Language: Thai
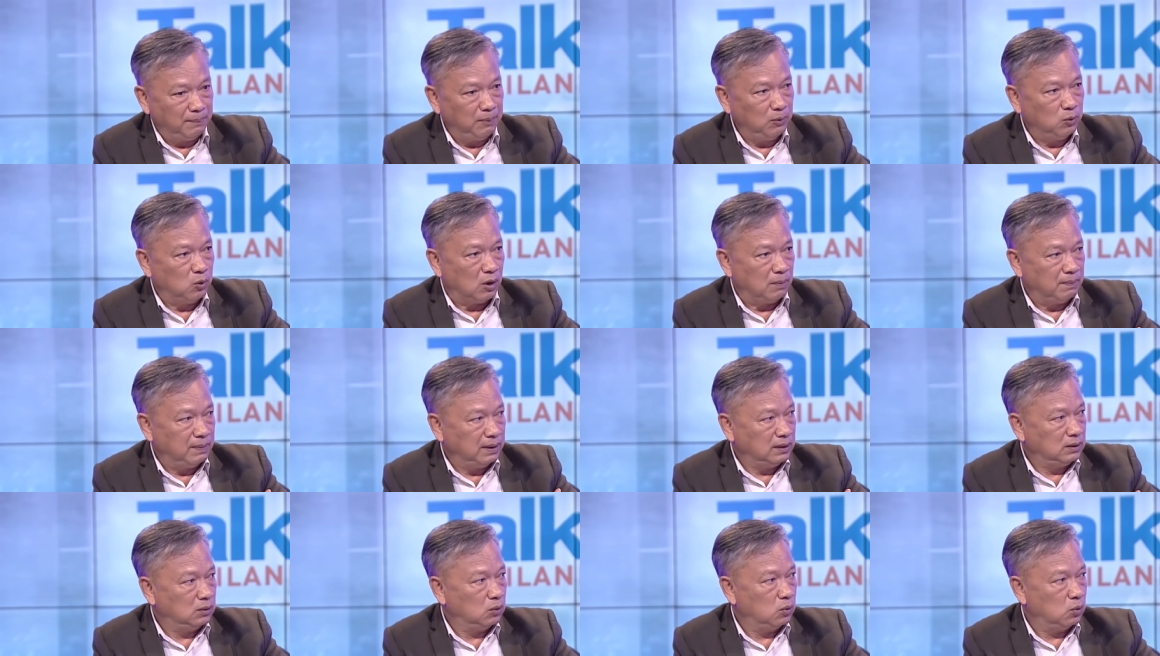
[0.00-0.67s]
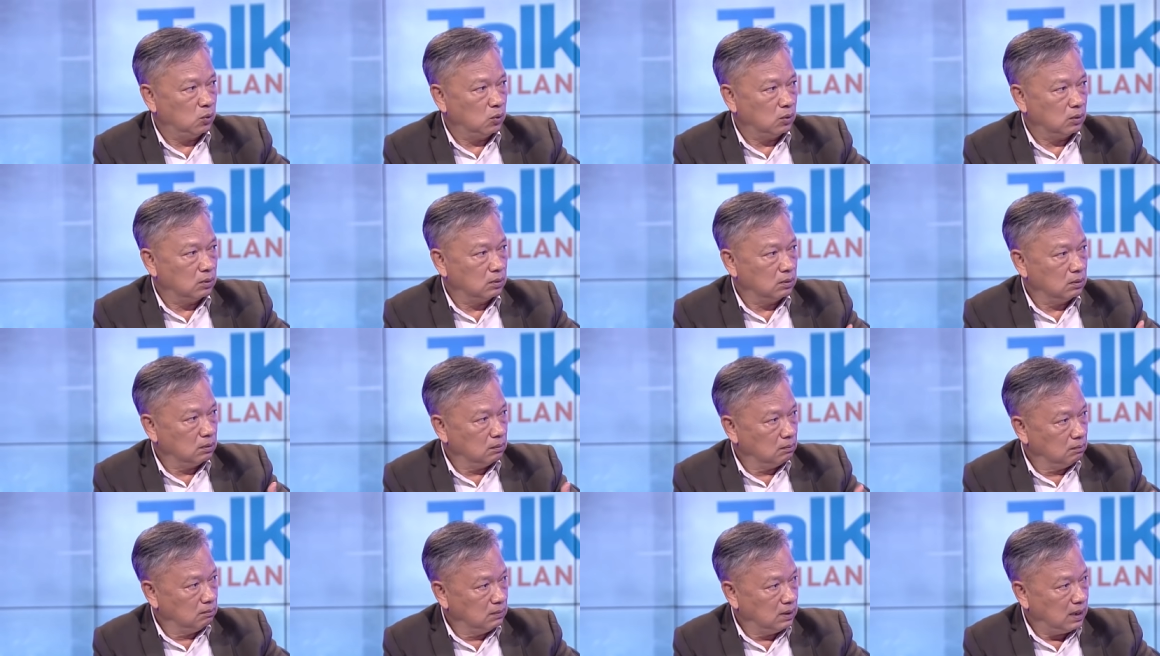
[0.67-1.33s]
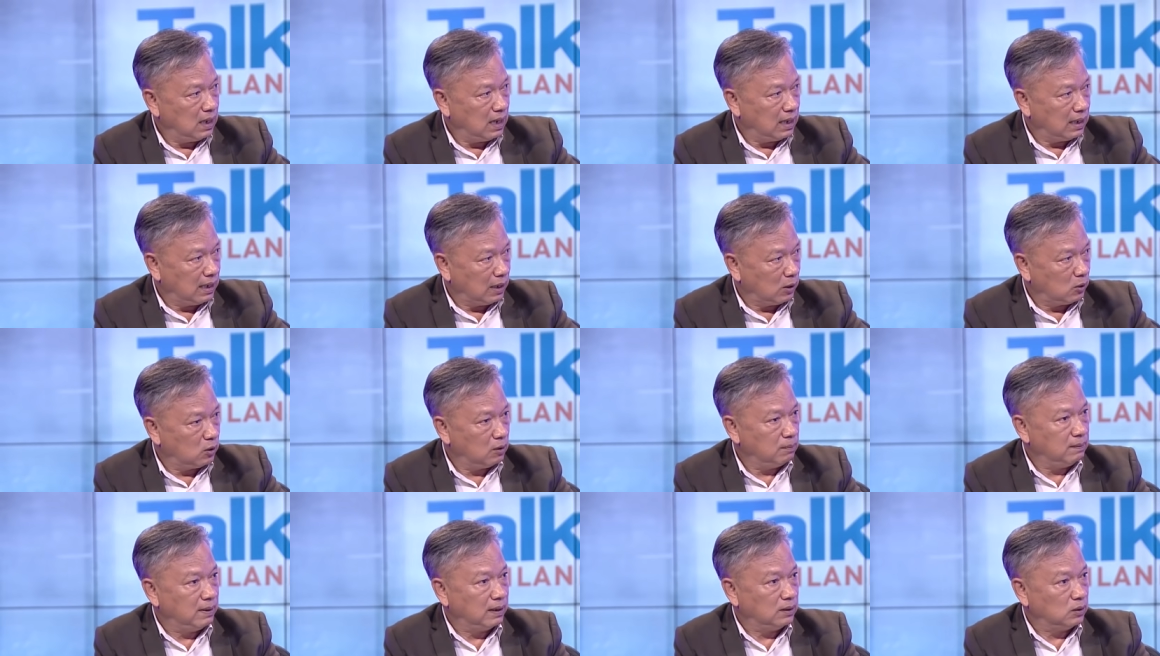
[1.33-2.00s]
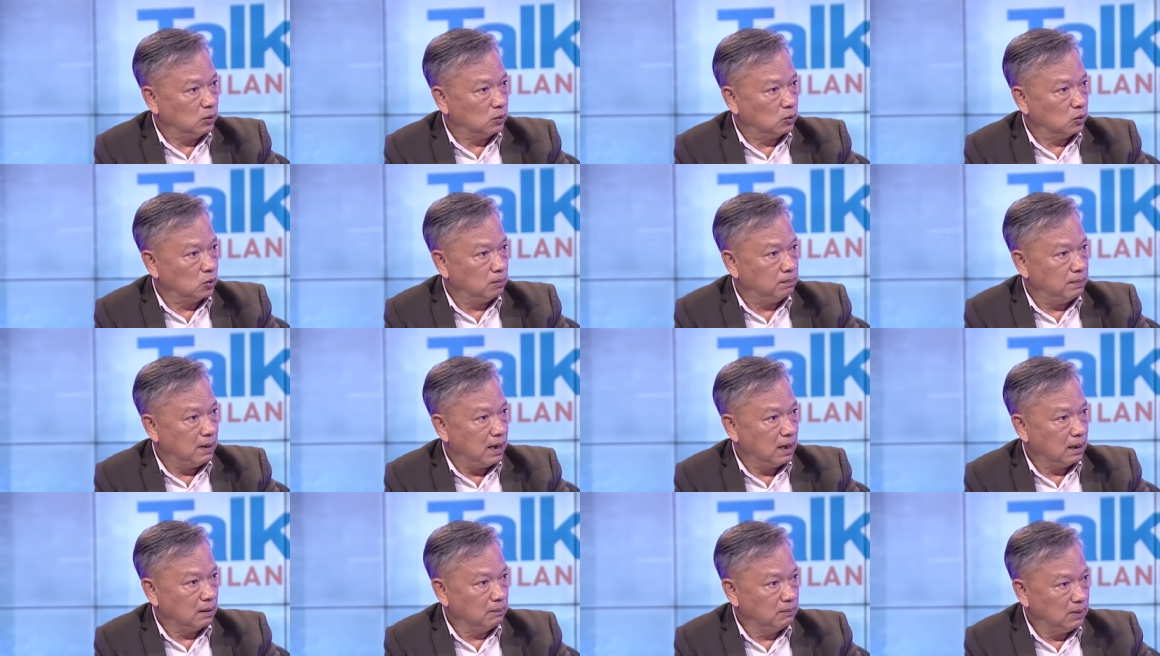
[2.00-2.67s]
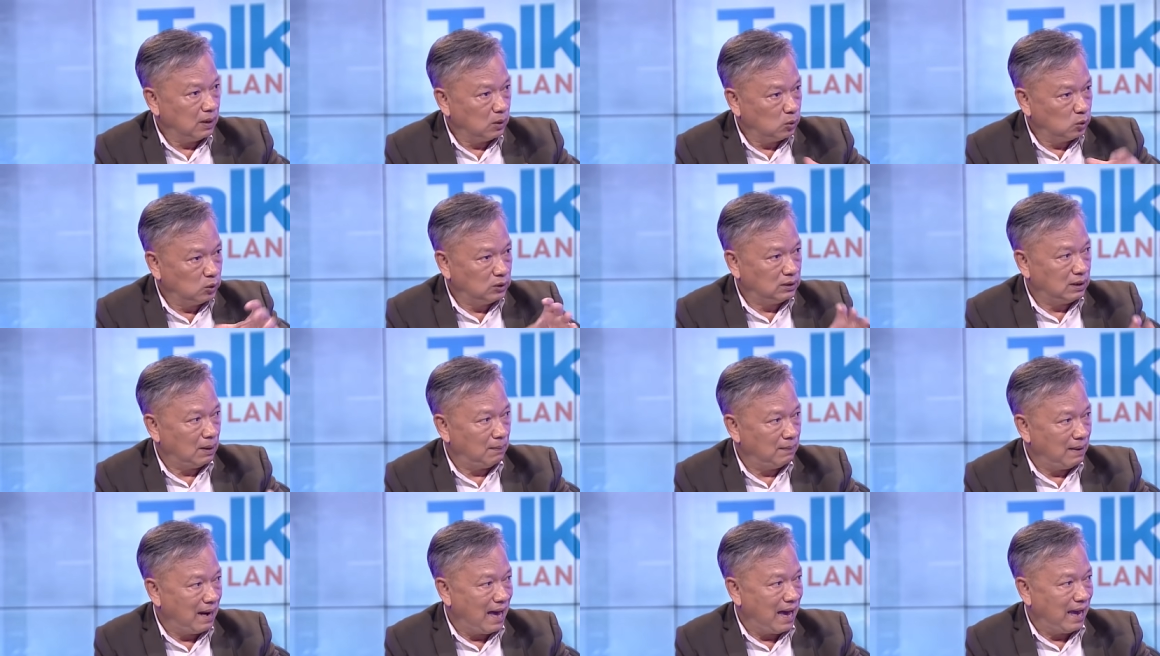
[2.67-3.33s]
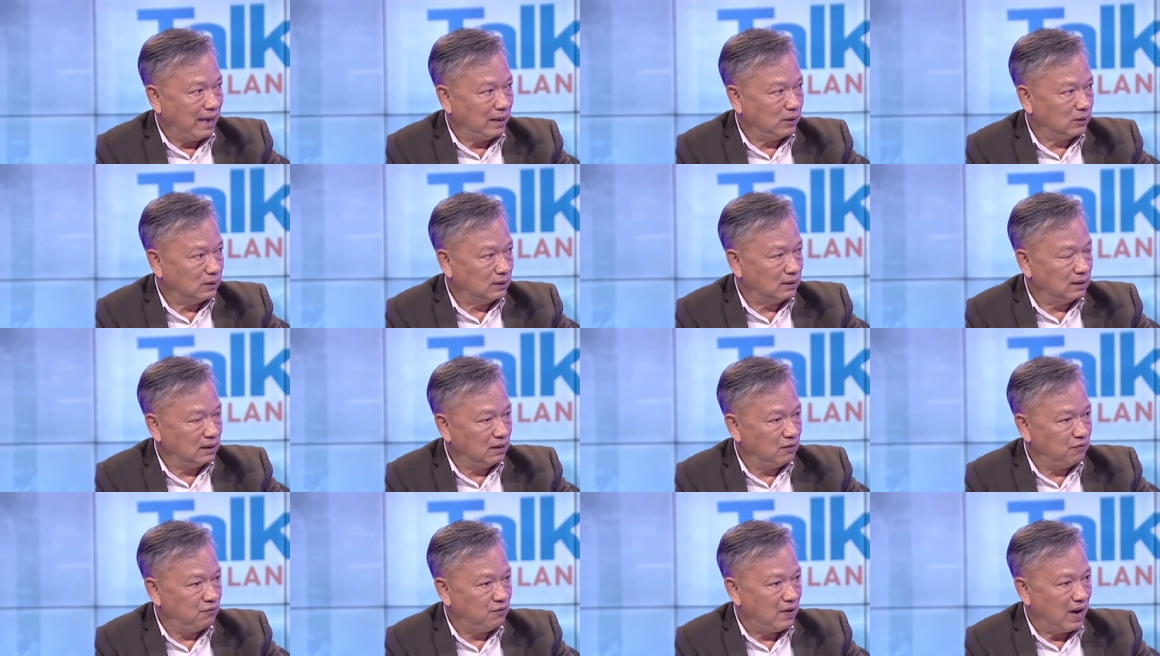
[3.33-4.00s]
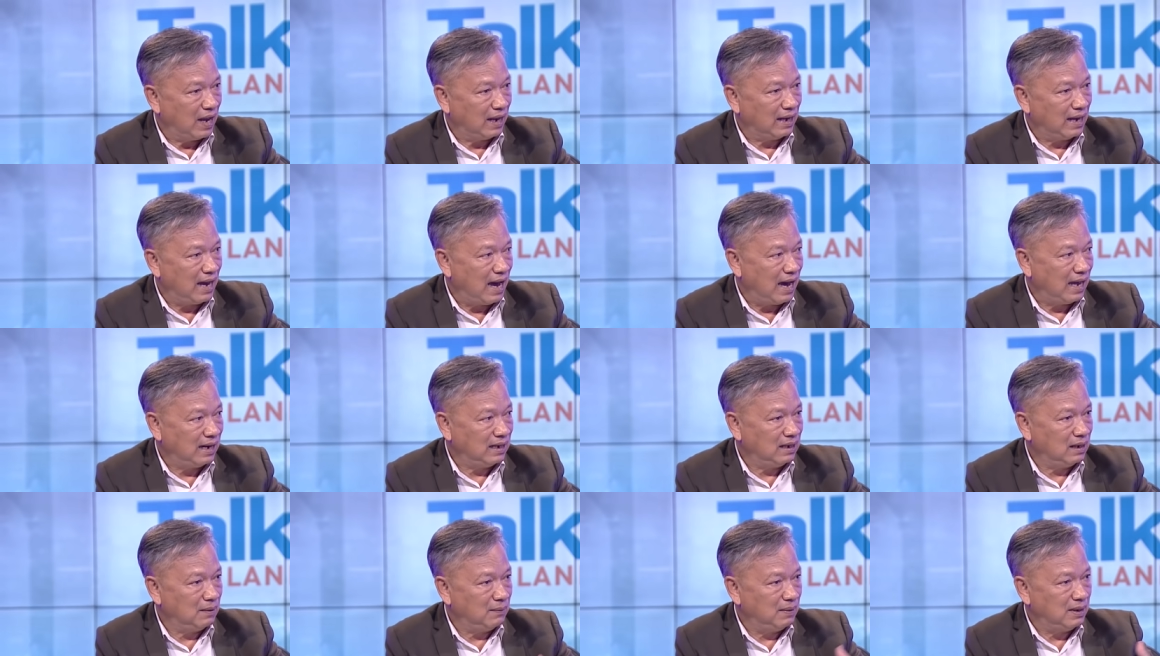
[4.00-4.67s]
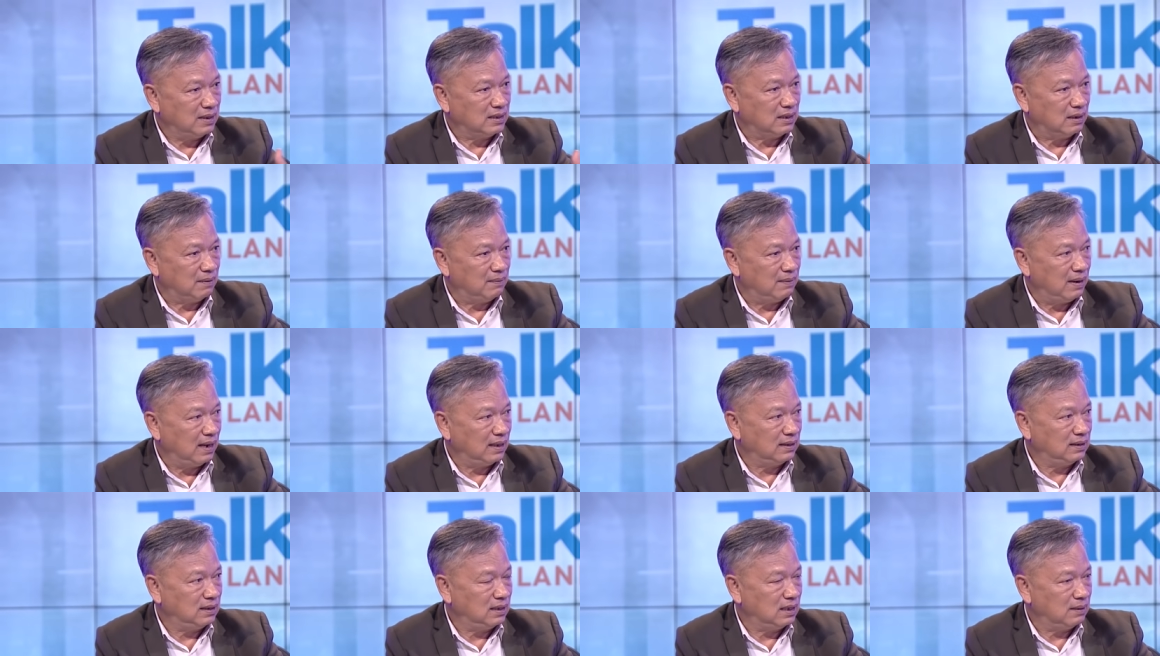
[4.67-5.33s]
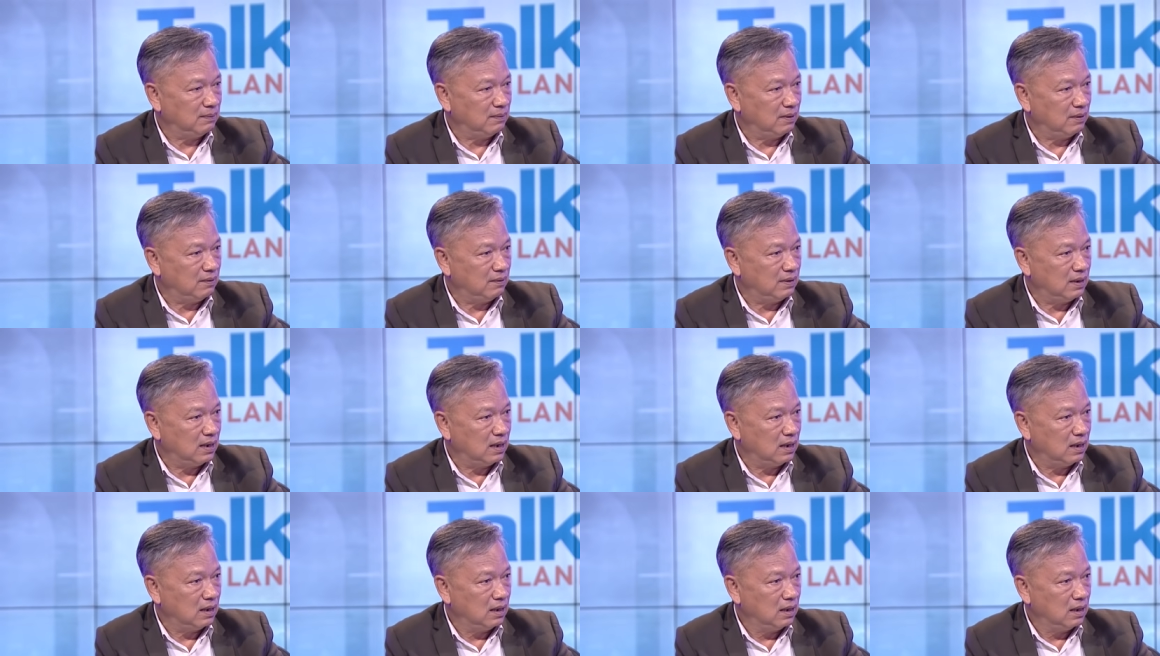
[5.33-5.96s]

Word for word: ปลวกเมื่อถูกเมื่ออนาคตใหม่ถูกยุดพัก เมื่อคุณทำลายจนกระทั่งฝ่ายค้านเนี่ยไม่สามารถที่จะแบบว่า